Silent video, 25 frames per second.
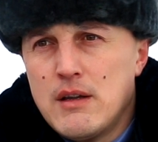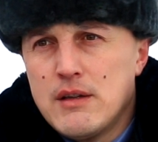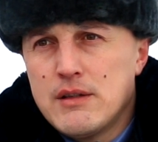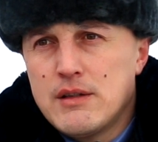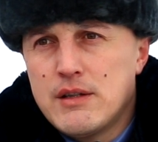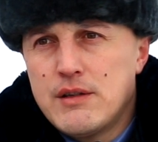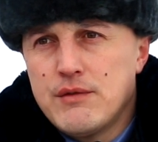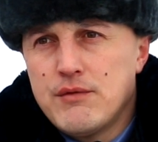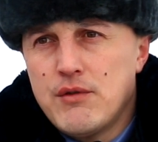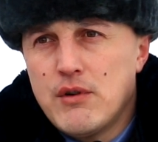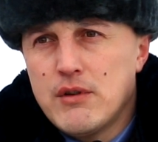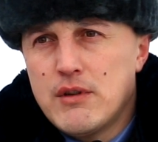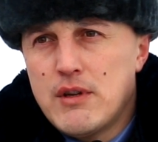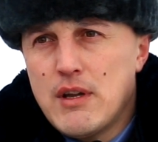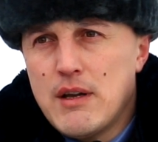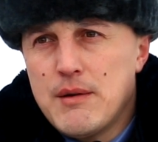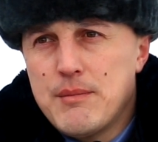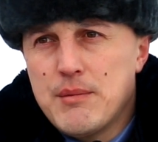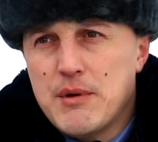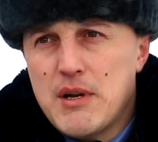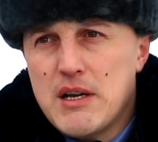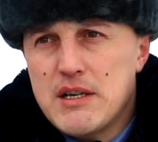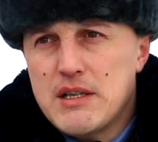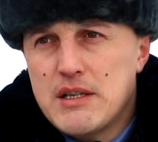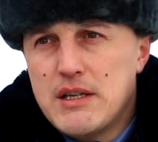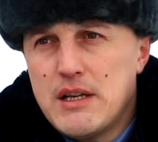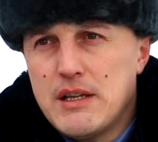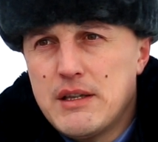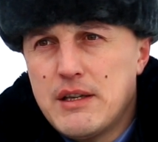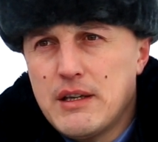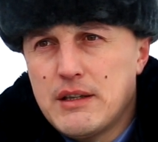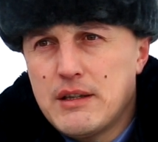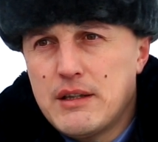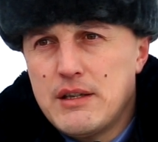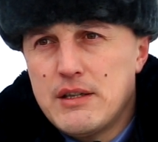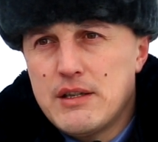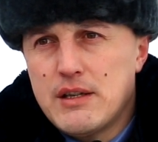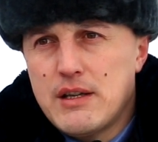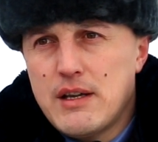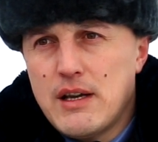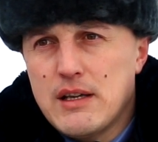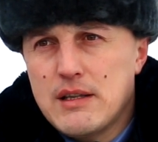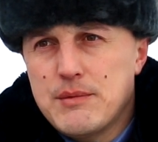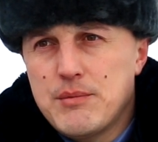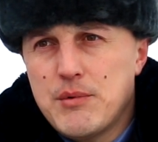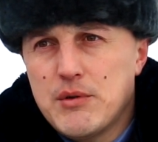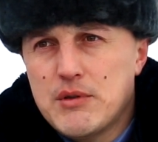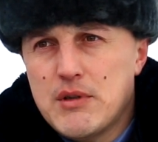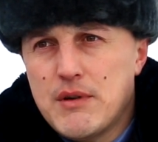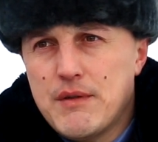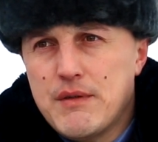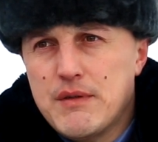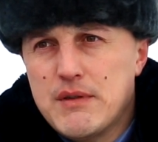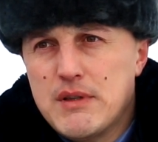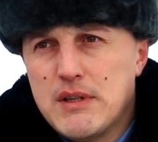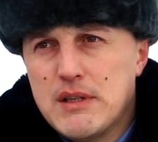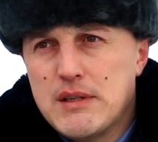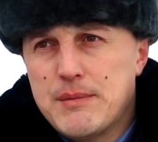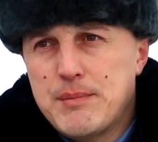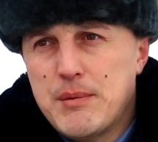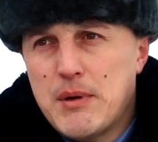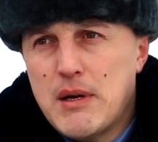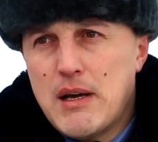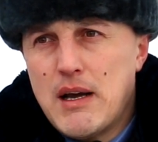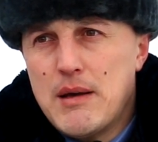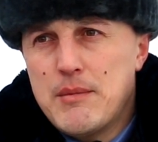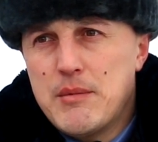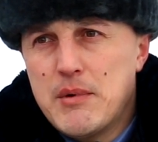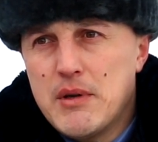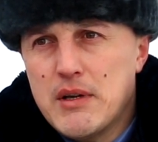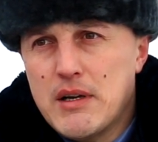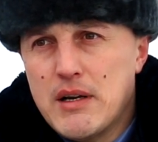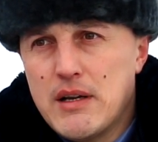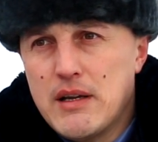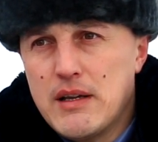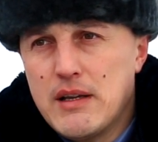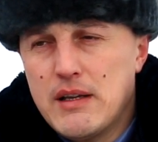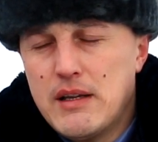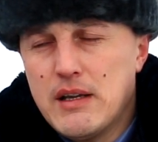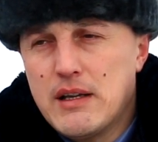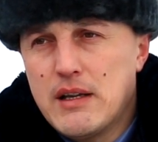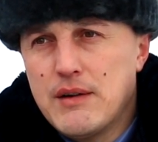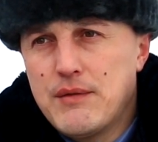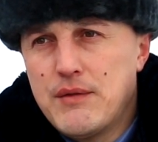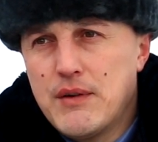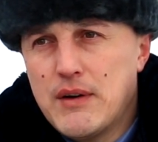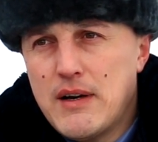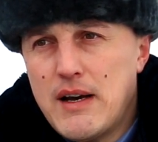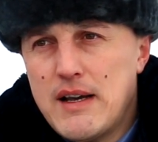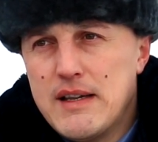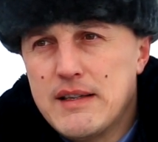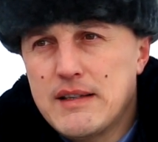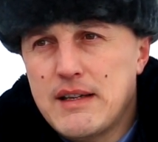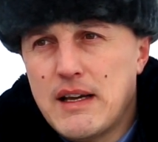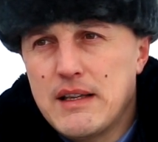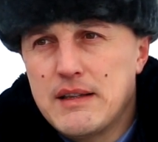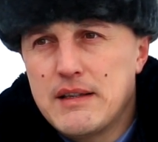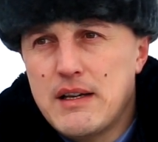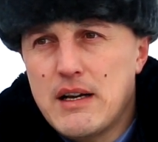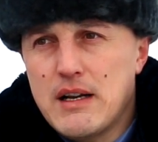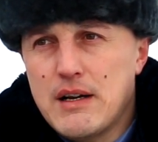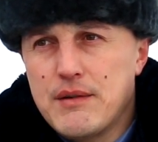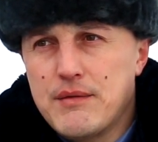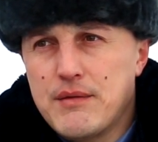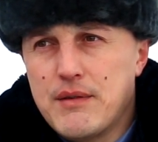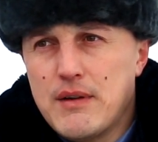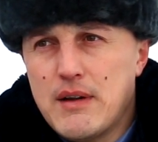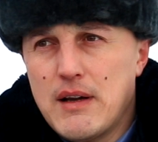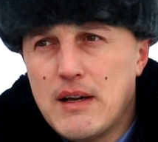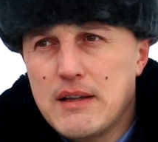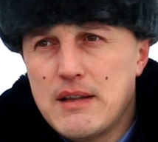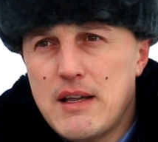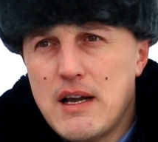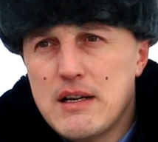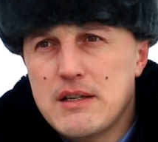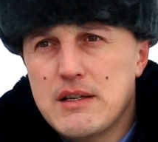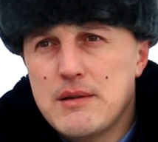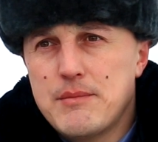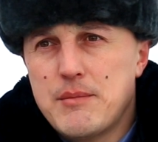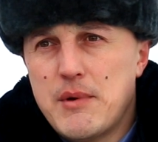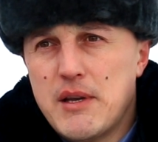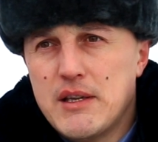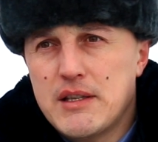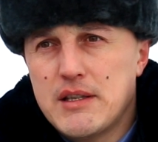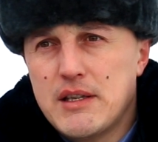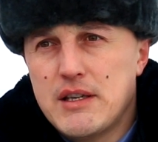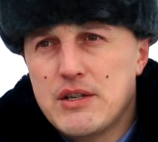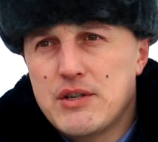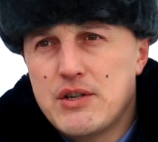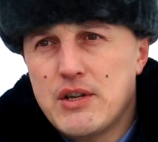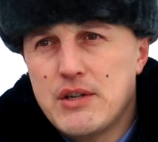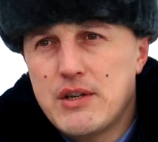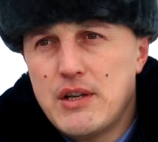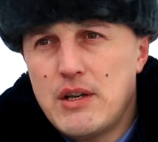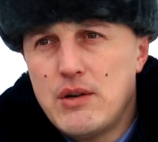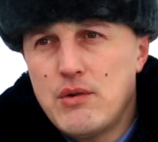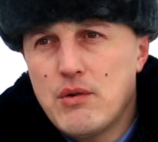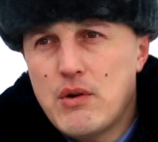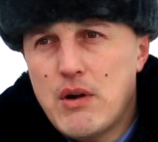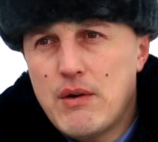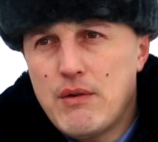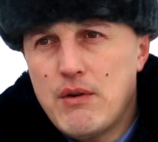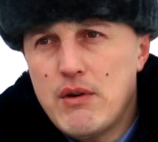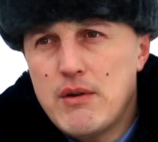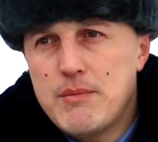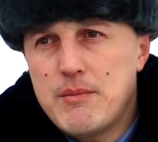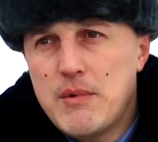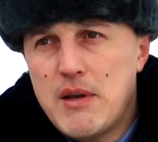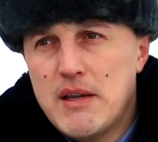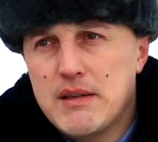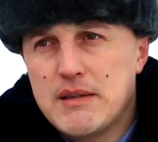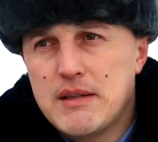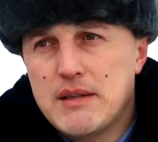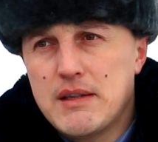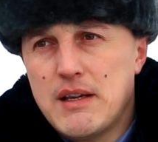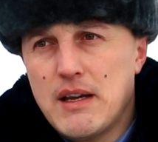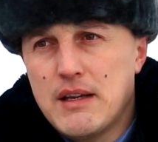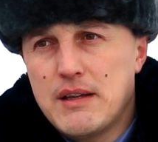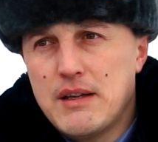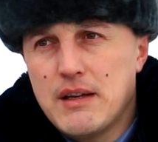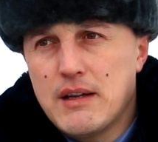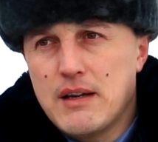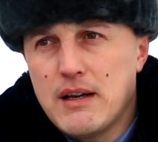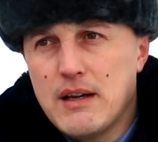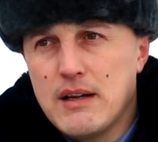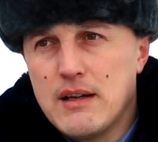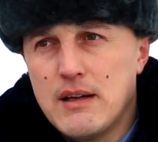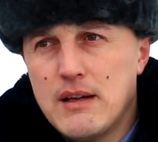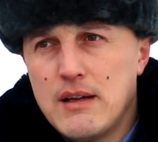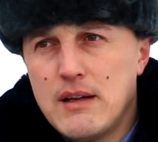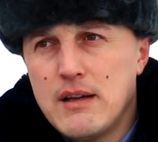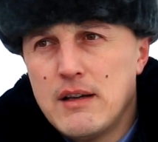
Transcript: Сегодня прошли технический осмотр СПК «Мир» и КФК «Искандаров», а также местные жители, у кого имеется техника.